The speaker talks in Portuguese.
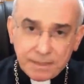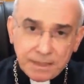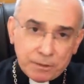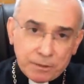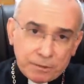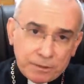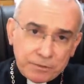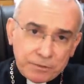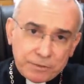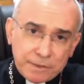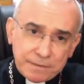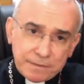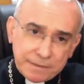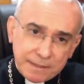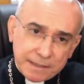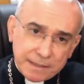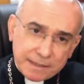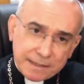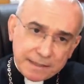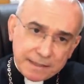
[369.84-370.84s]
eu lhes
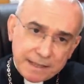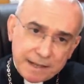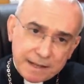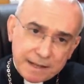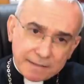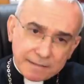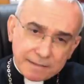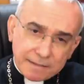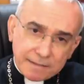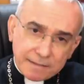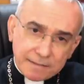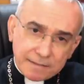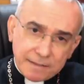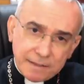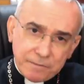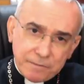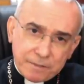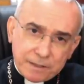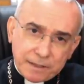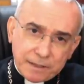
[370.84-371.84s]
dizia que na
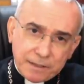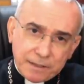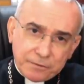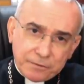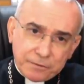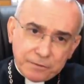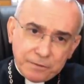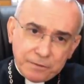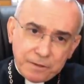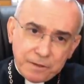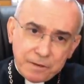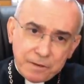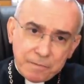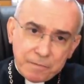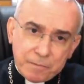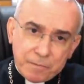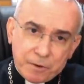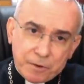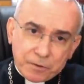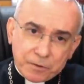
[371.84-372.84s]
ascensão Cristo
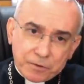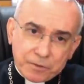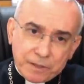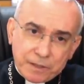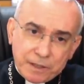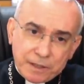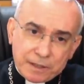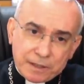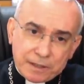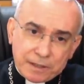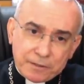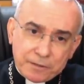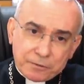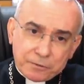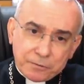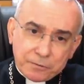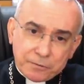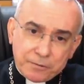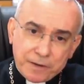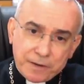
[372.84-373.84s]
mostra,
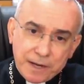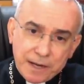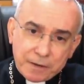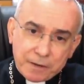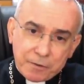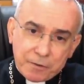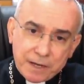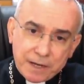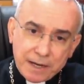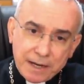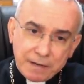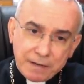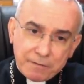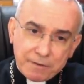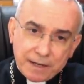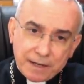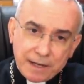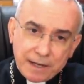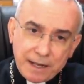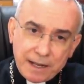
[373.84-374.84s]
Cristo vai agora
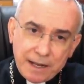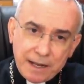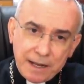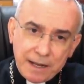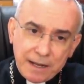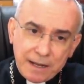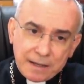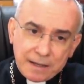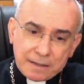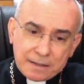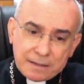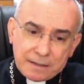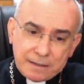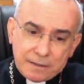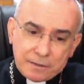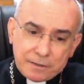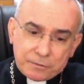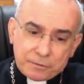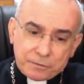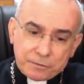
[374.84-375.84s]
revelar,
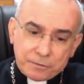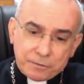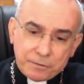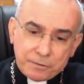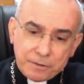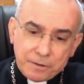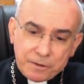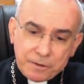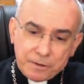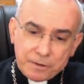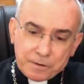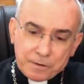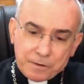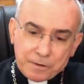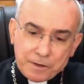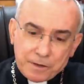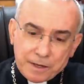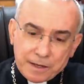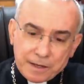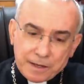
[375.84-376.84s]
Cristo
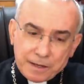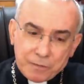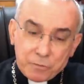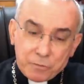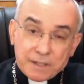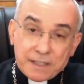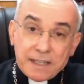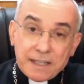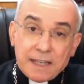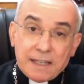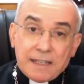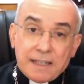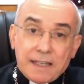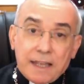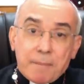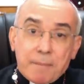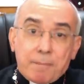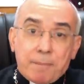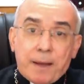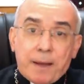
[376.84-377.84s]
é, o que ele
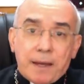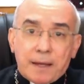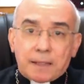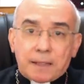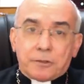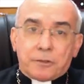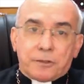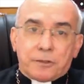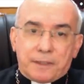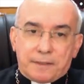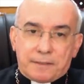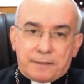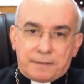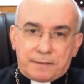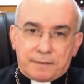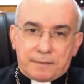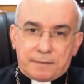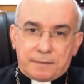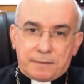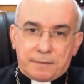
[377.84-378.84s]
é para
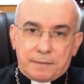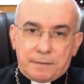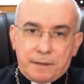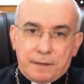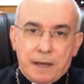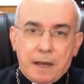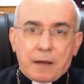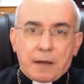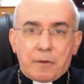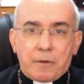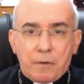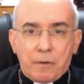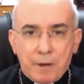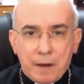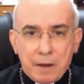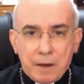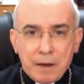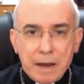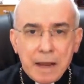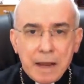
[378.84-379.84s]
nós.
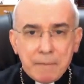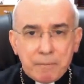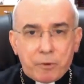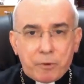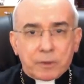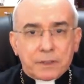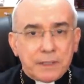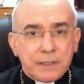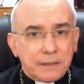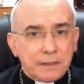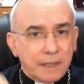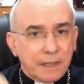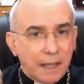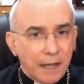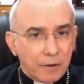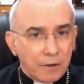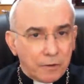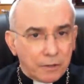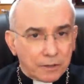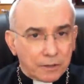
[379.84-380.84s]
É, é importante
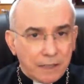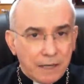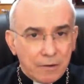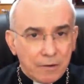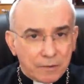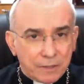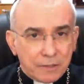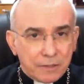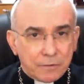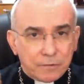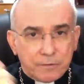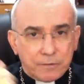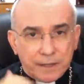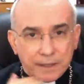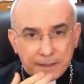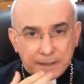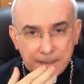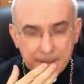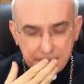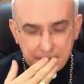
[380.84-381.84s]
recordar o que eu
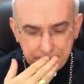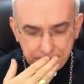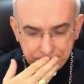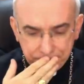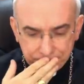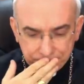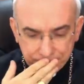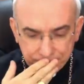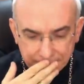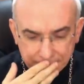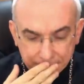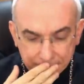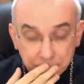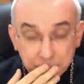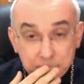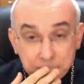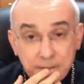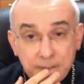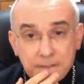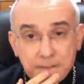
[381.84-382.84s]
falei
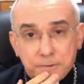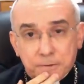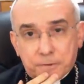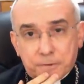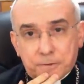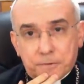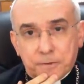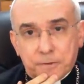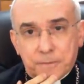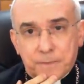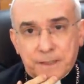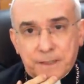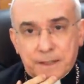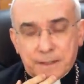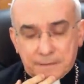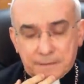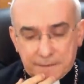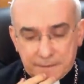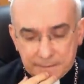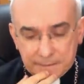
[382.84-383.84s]
no vídeo sobre
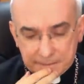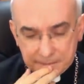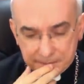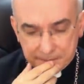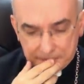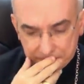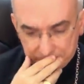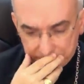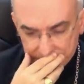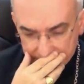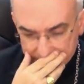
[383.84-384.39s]
a ascensão.